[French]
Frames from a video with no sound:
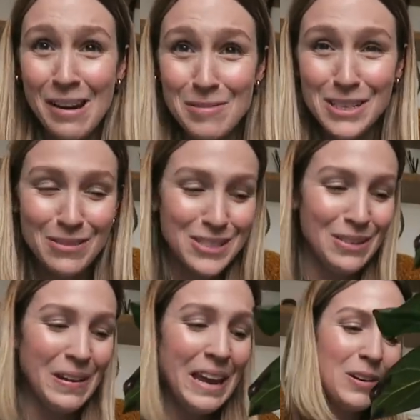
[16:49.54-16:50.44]
jamais, jamais,
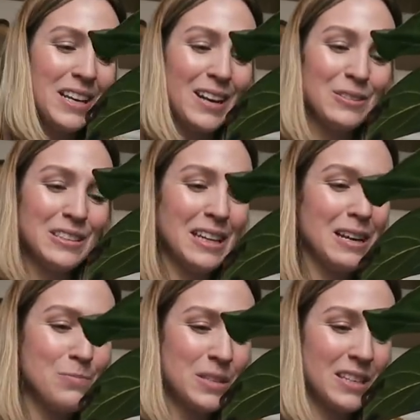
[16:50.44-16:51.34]
jamais. Puis on était à
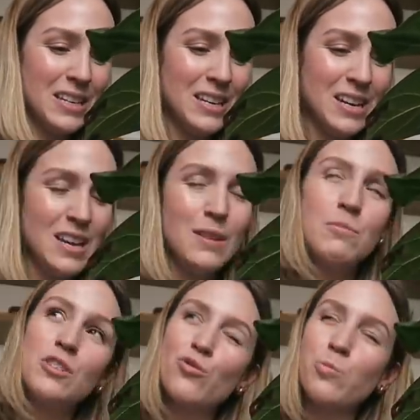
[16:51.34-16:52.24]
l'épicerie.
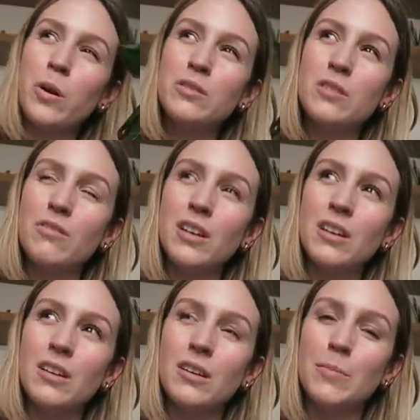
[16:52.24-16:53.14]
Puis là, je vous passe devant,
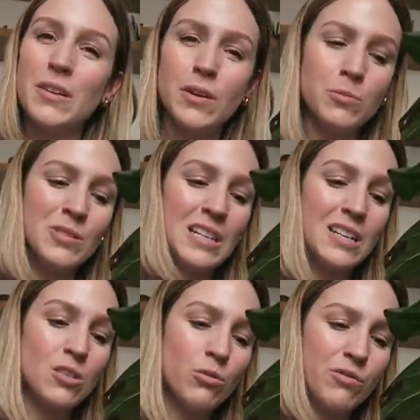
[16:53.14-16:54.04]
euh, ben, il y avait comme une
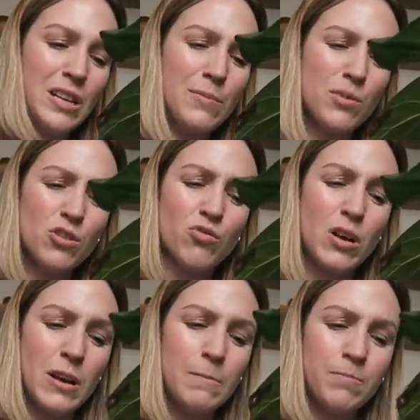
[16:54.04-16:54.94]
sélection de vin. Puis là, je
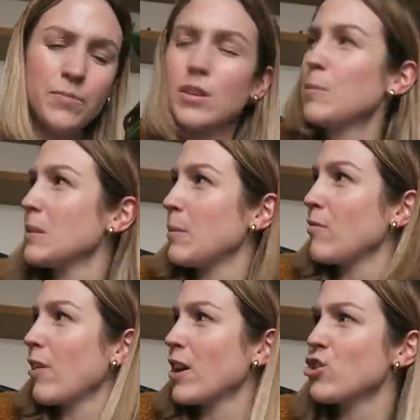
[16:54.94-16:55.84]
vois, comment il s'appelle?
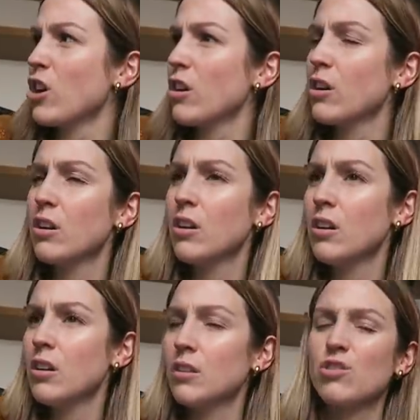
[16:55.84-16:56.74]
Fraîcheur?
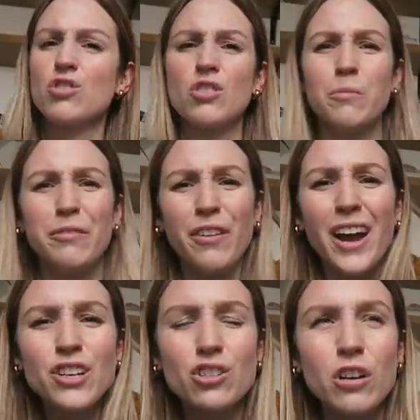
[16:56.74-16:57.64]
En tout cas, je suis comme
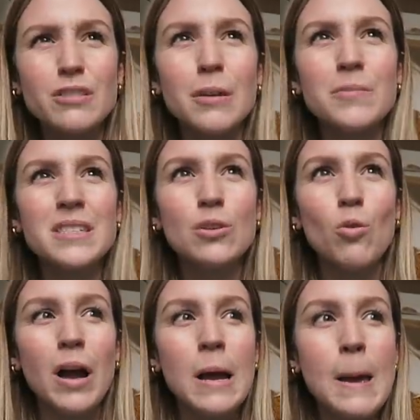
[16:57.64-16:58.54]
fraîcheur, ça me dit de
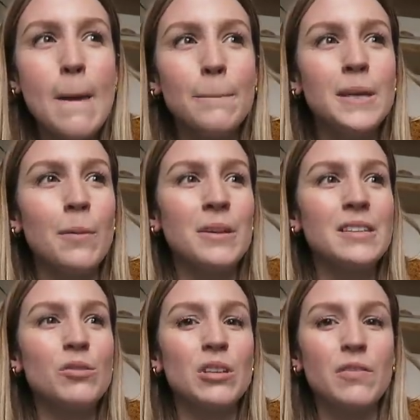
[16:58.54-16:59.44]
quoi? Puis à un moment
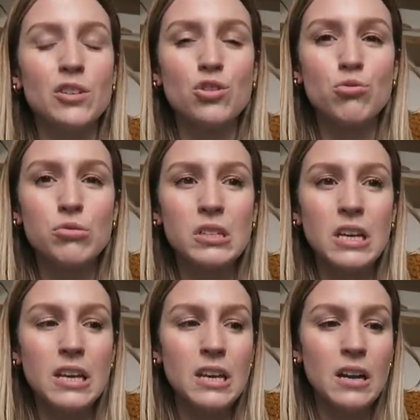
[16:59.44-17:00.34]
donné, on avait
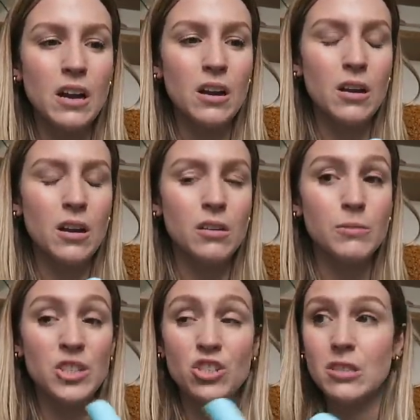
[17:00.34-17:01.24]
shooté, ah, ah,
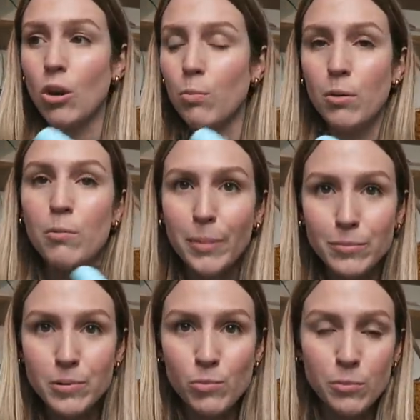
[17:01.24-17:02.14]
ben, je dis on pas pas
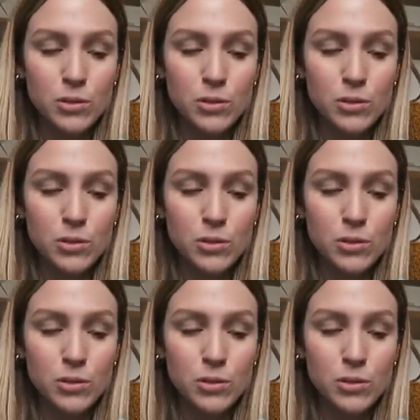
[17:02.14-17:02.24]
puis moi,